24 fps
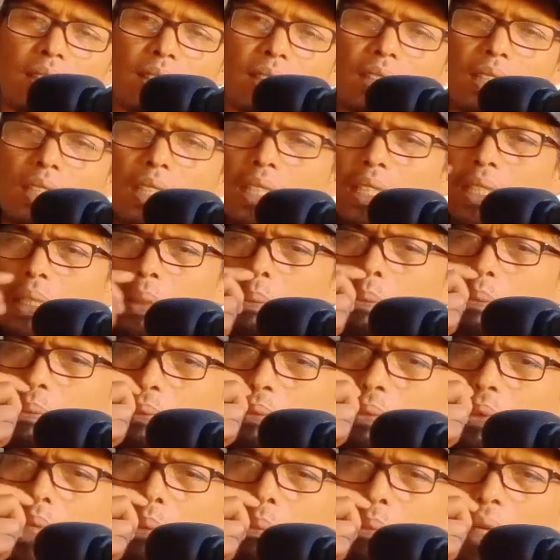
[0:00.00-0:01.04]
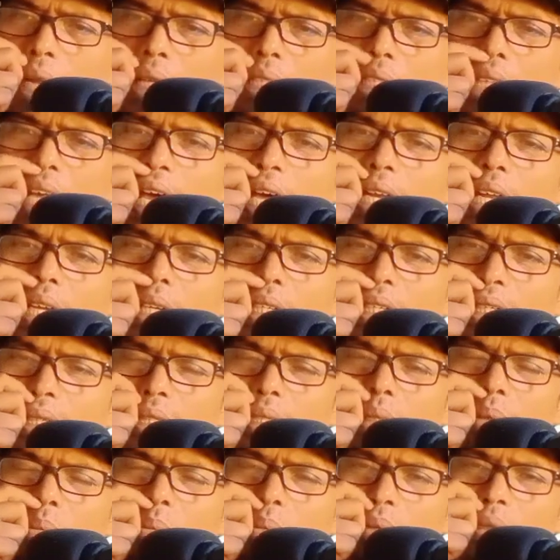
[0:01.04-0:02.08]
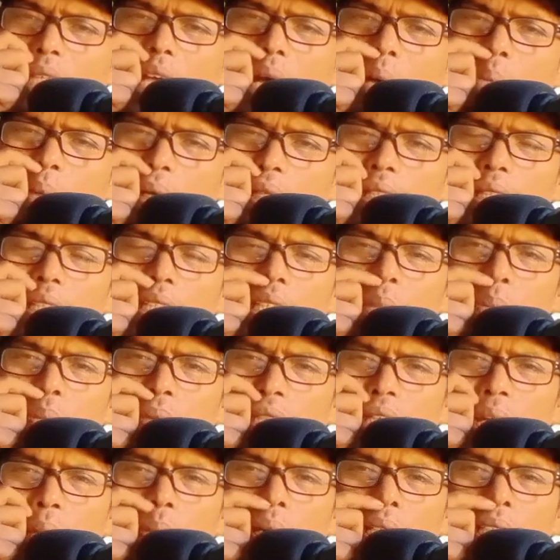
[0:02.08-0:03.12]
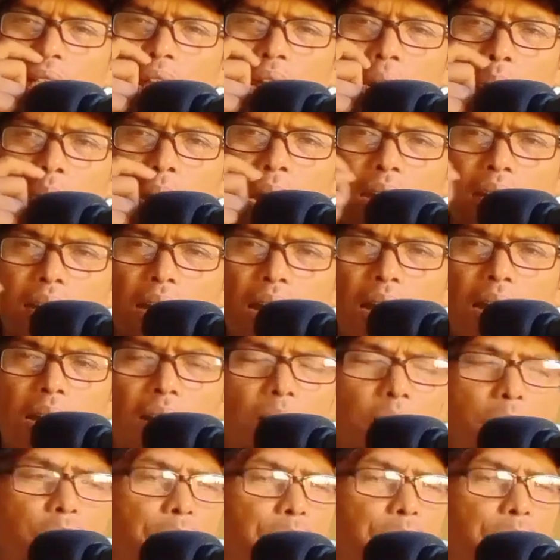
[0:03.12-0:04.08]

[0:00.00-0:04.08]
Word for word: Ini saya penasaran ini, pejabat ini pejabat yang mana?